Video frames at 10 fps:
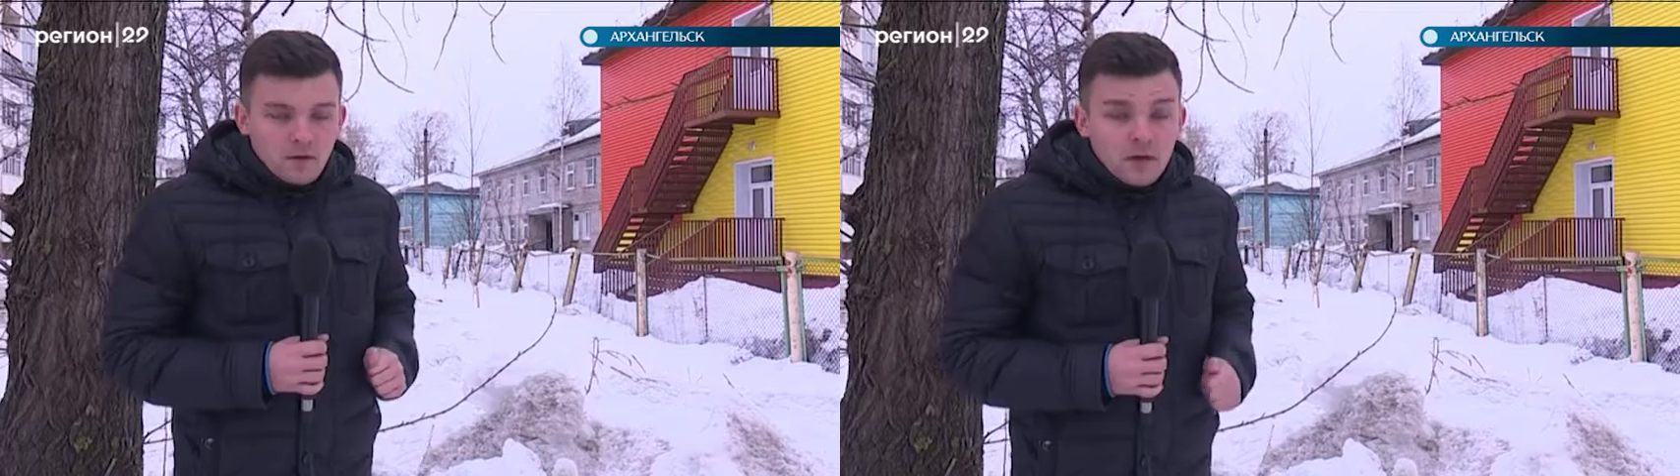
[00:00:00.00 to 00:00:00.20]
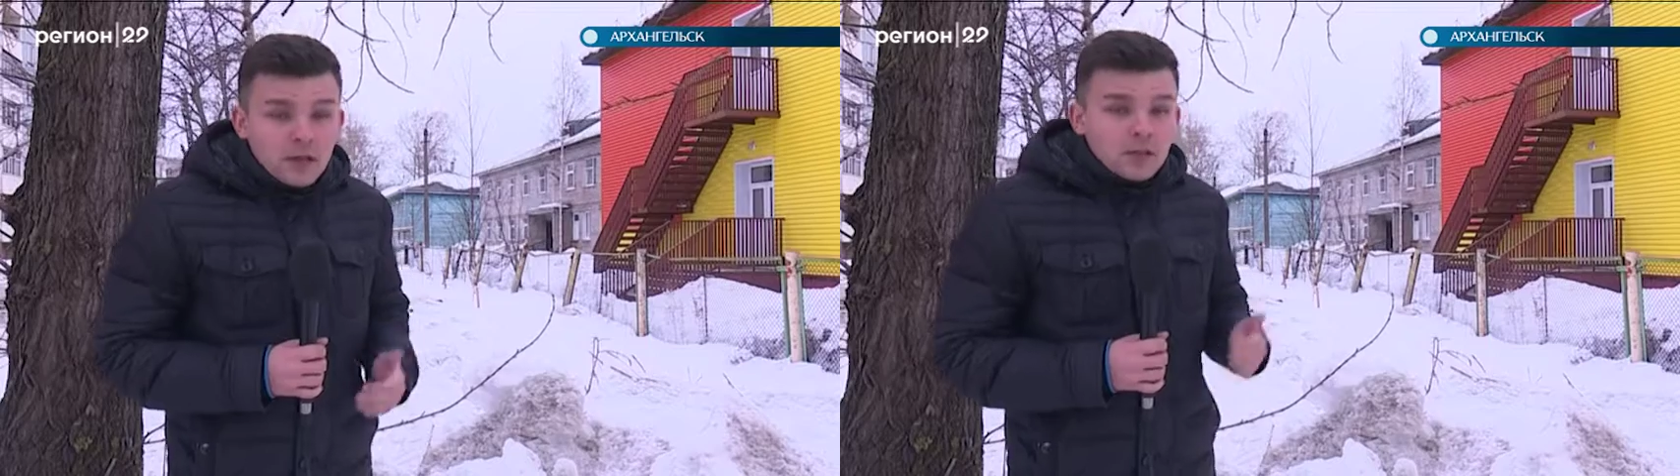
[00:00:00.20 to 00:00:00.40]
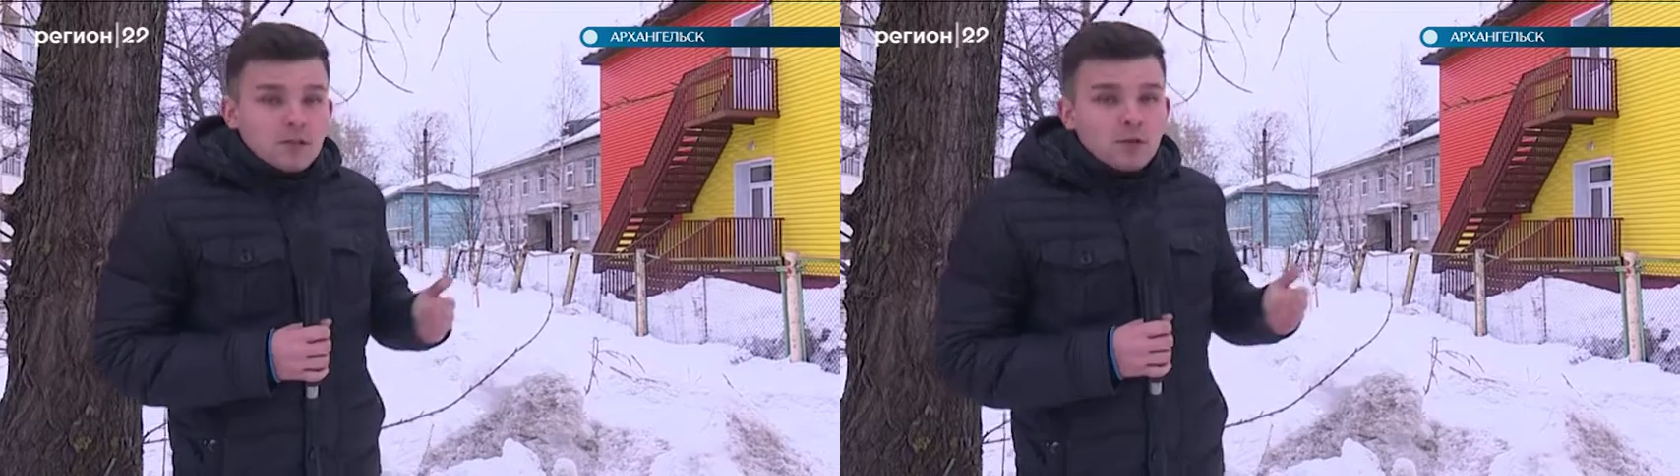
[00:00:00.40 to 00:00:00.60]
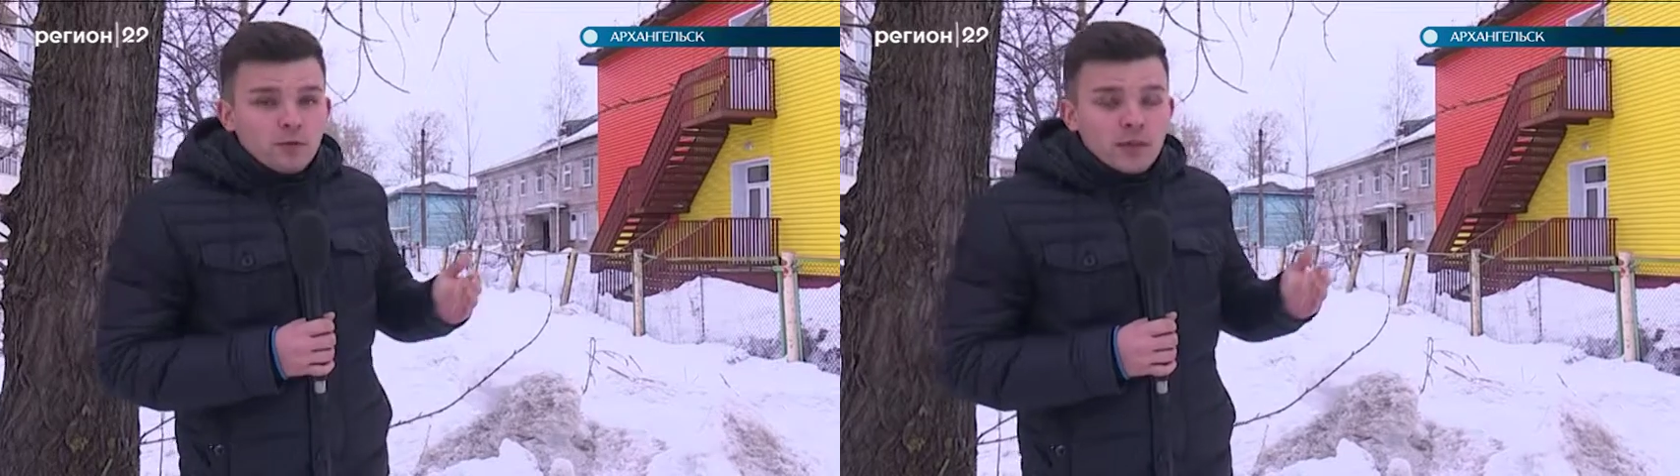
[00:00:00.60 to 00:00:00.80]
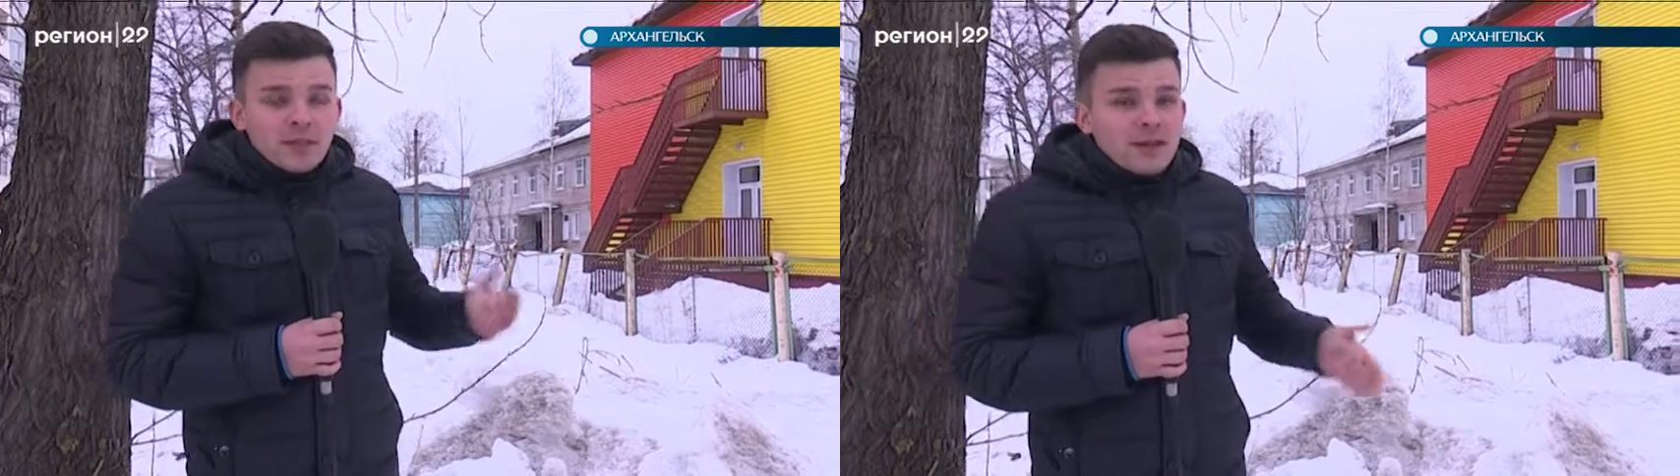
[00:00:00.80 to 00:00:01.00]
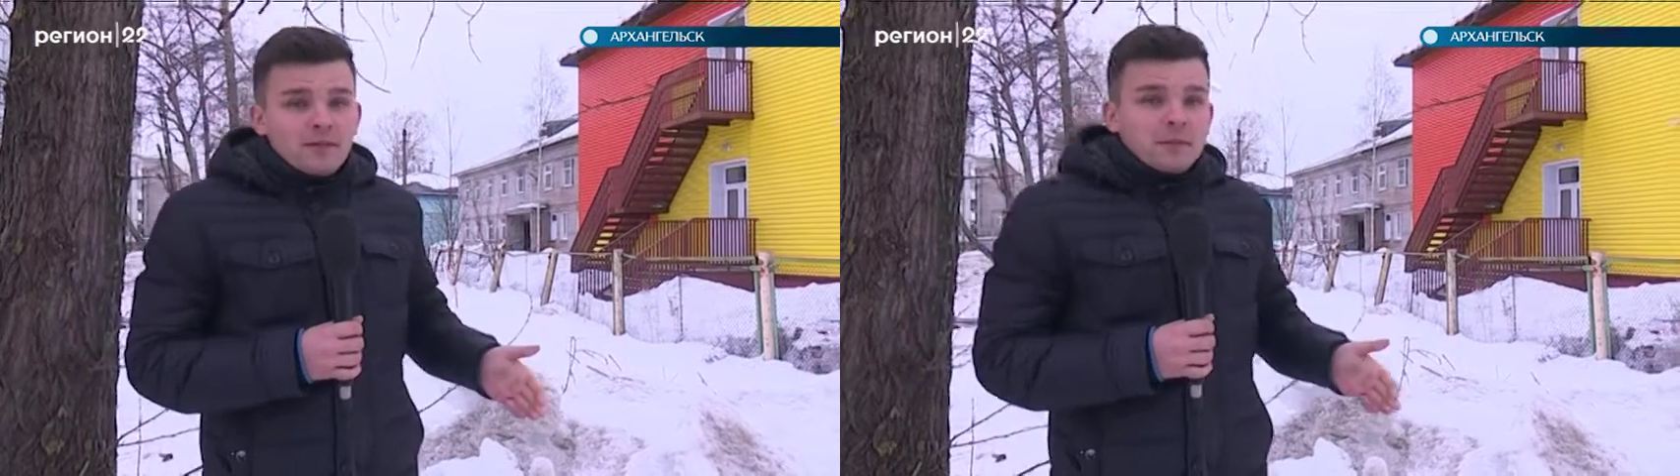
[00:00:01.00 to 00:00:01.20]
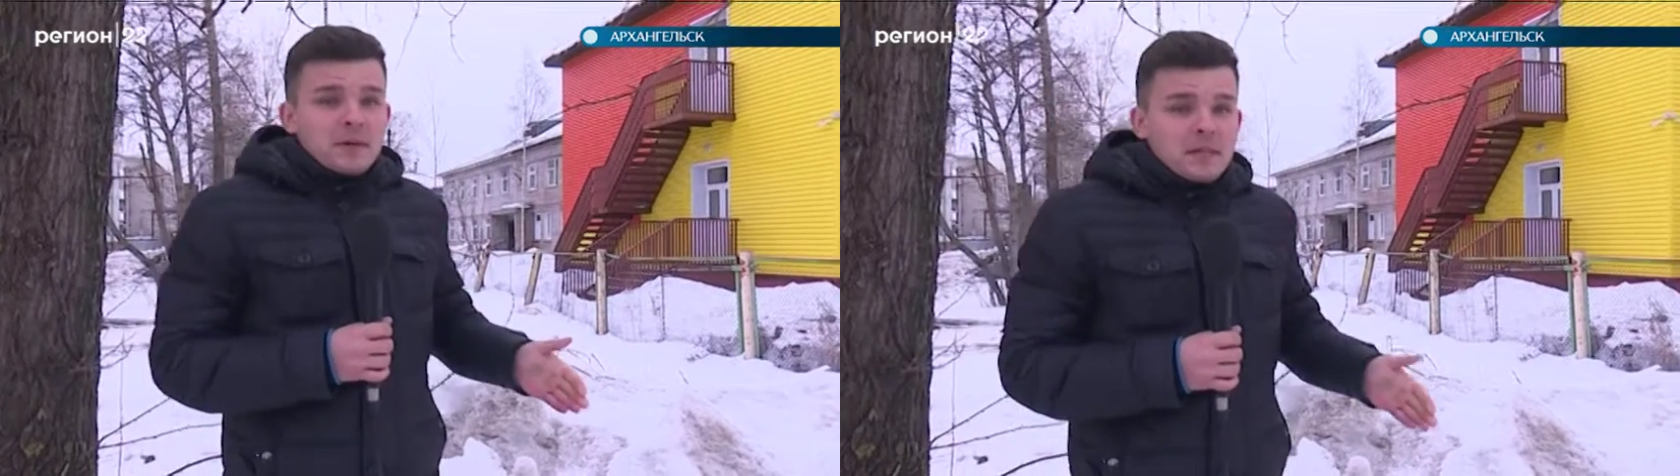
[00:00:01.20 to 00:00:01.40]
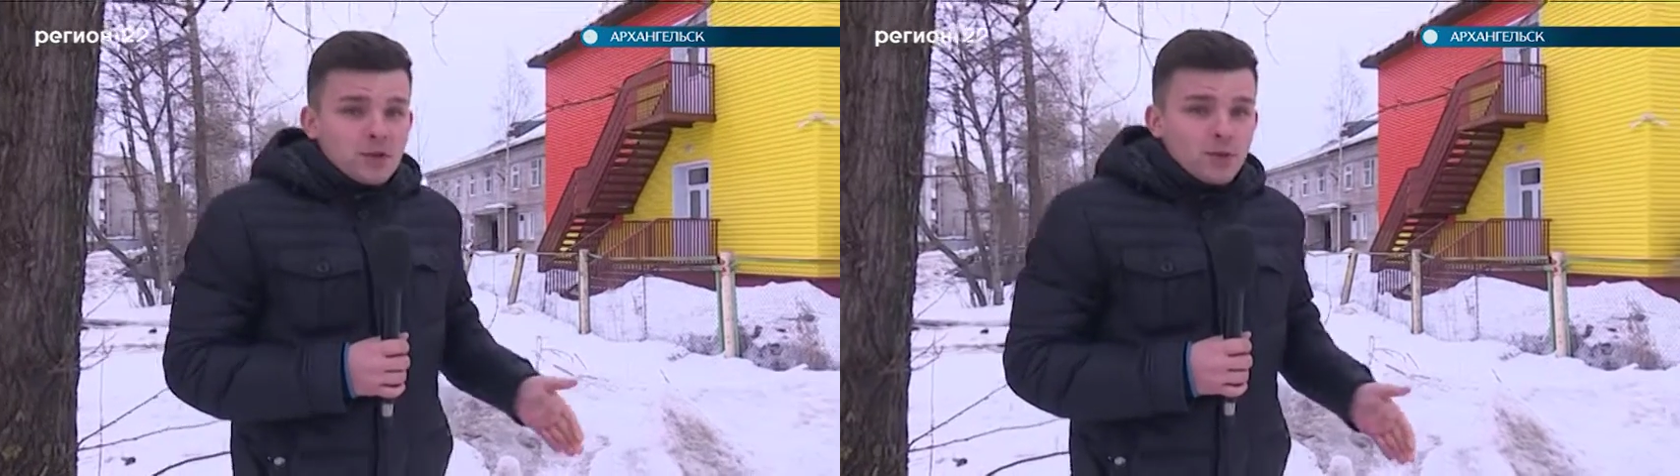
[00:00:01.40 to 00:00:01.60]
Выглядит словно недавно
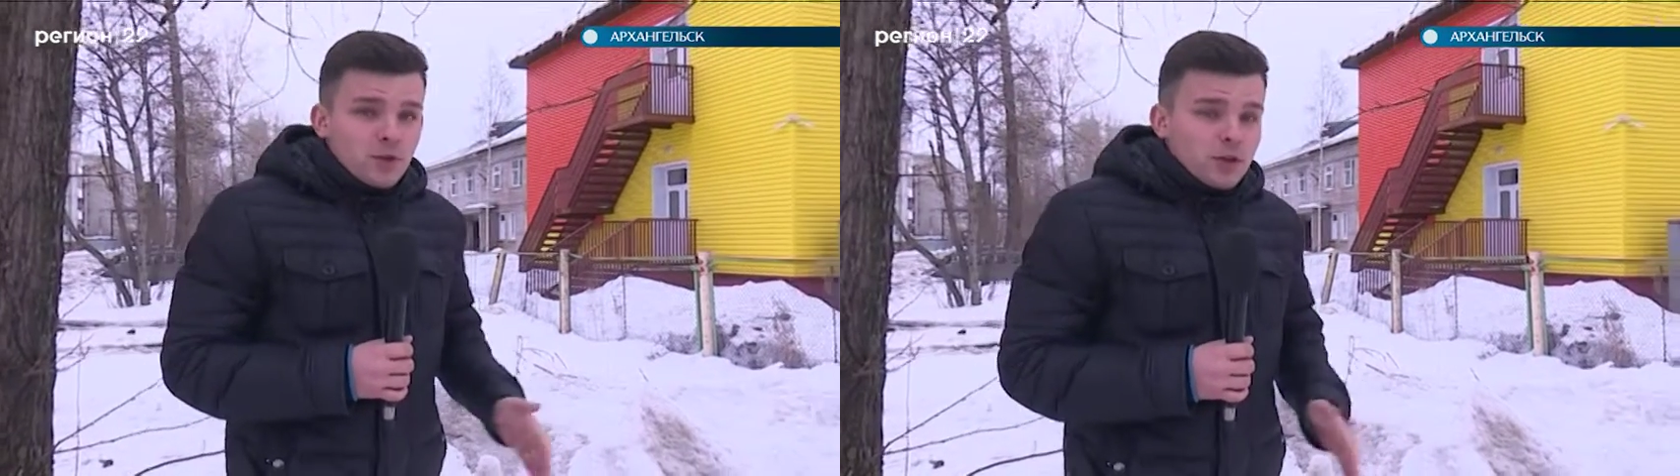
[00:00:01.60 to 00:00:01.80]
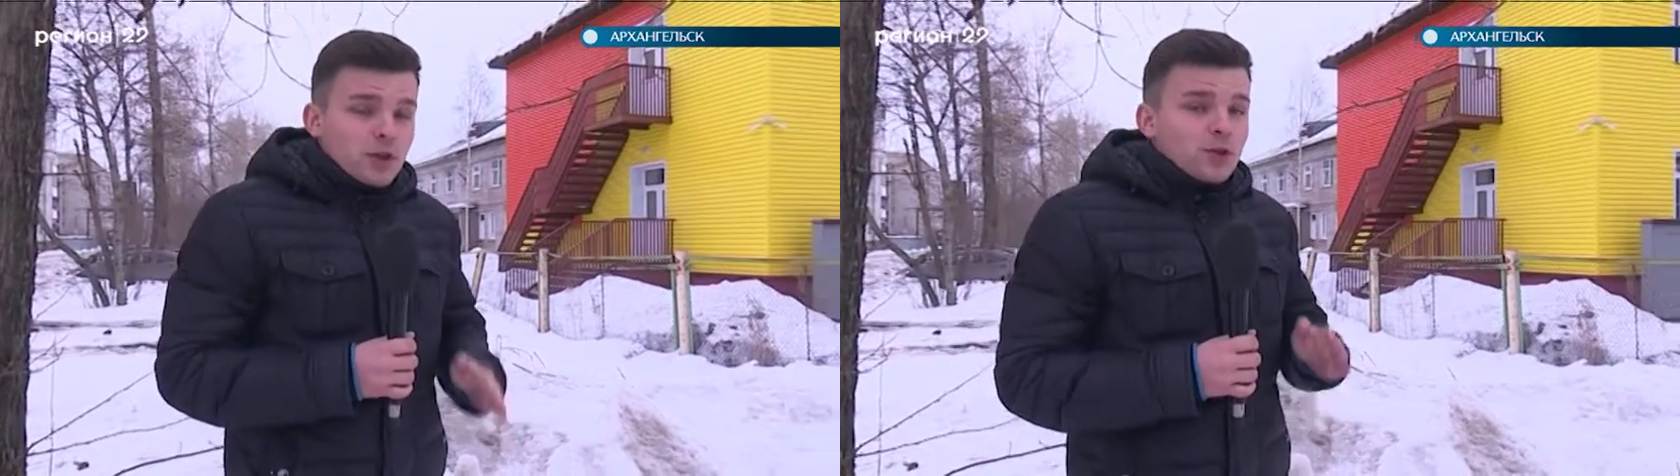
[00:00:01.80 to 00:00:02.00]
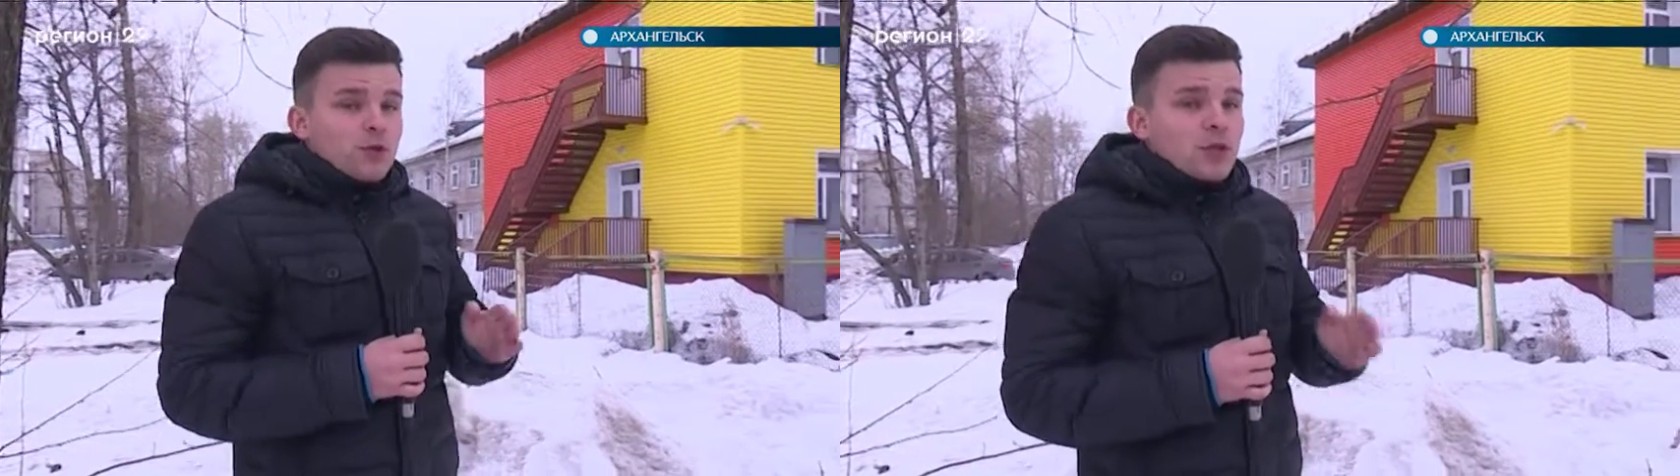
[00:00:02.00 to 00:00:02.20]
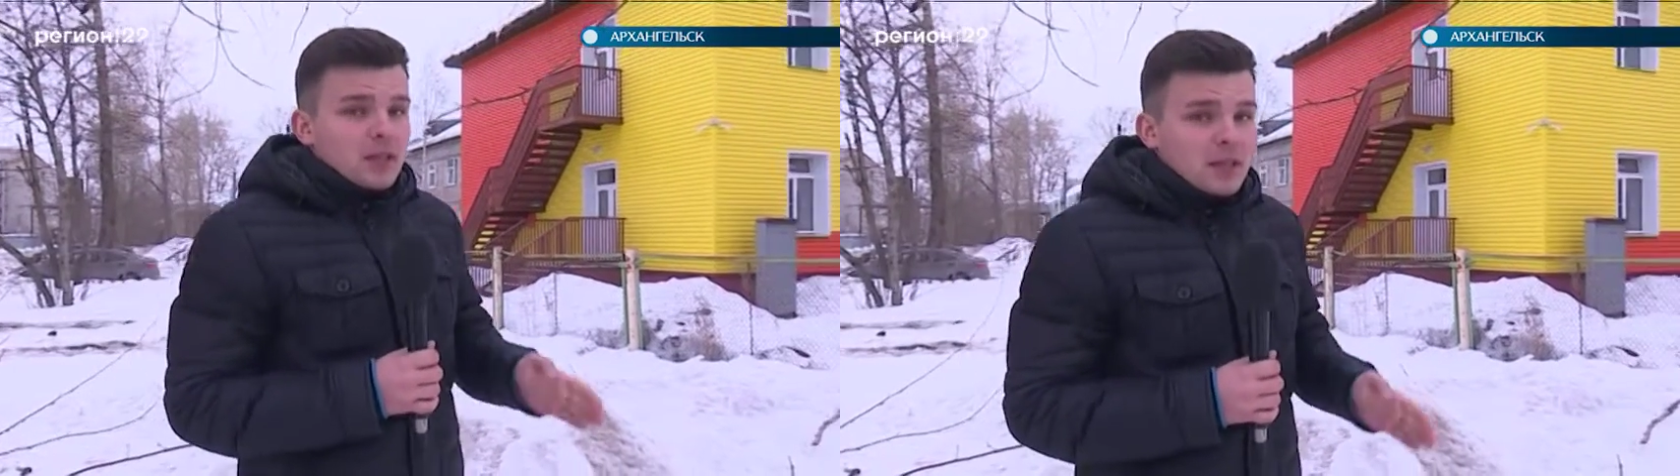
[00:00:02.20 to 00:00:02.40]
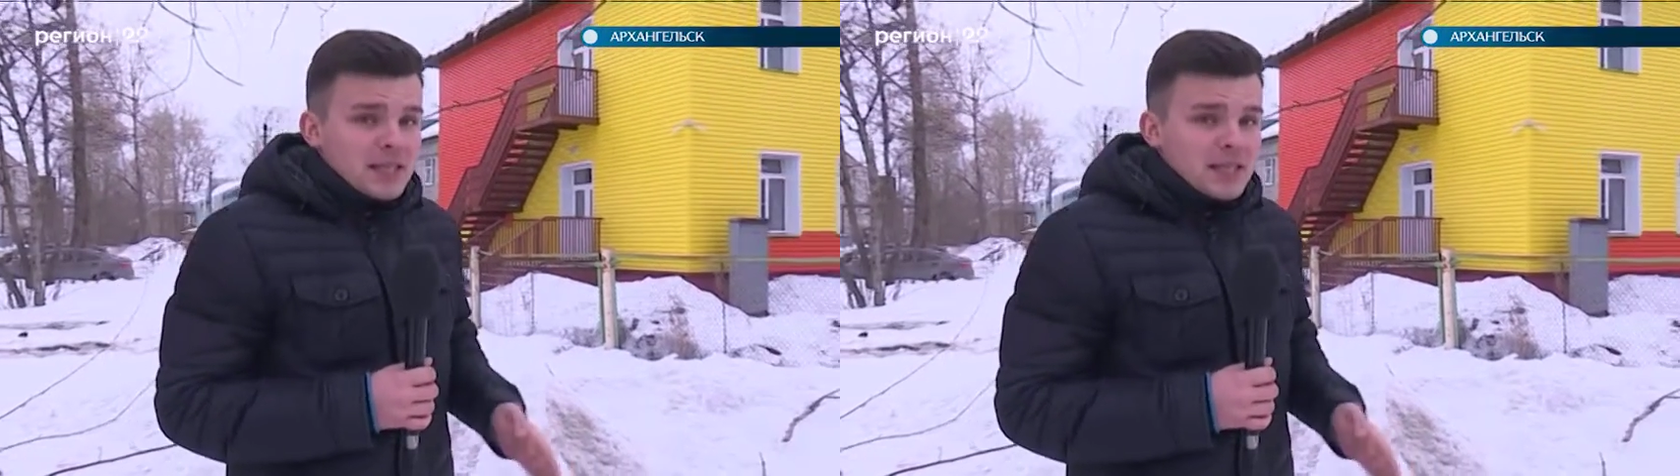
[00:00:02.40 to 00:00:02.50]
построенный, но нет.